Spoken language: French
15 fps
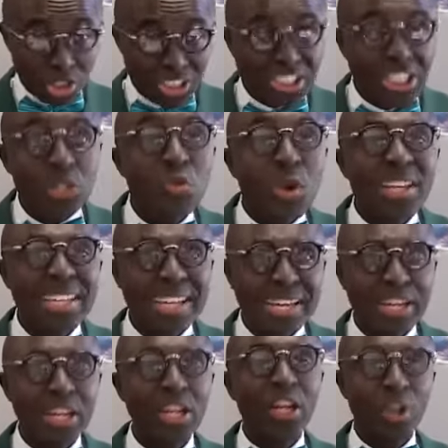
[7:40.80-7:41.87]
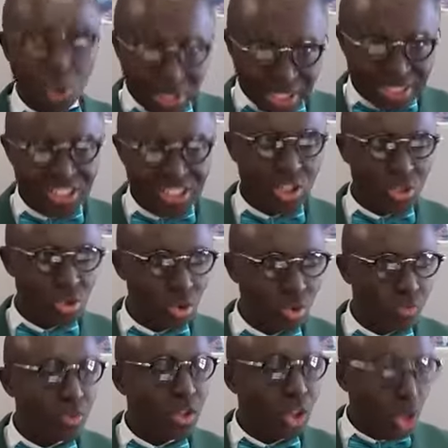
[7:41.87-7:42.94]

Tinoa le Christ et Jésus,